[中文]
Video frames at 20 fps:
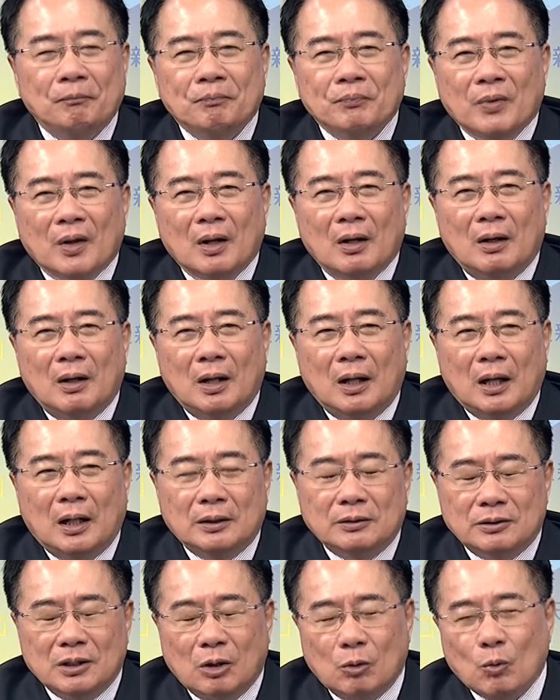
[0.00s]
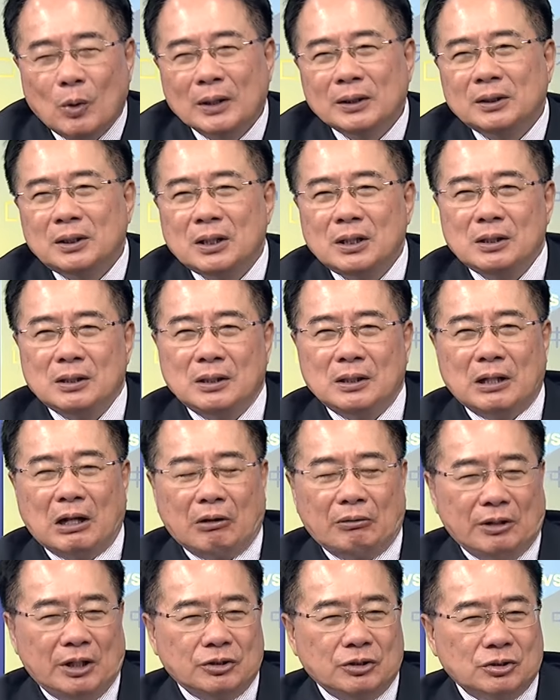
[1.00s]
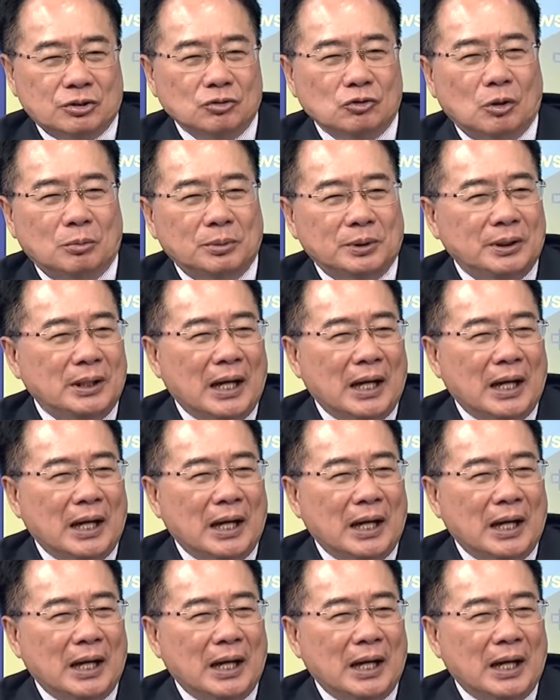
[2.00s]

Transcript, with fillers: 对啊，你知道关帝老爷就是我们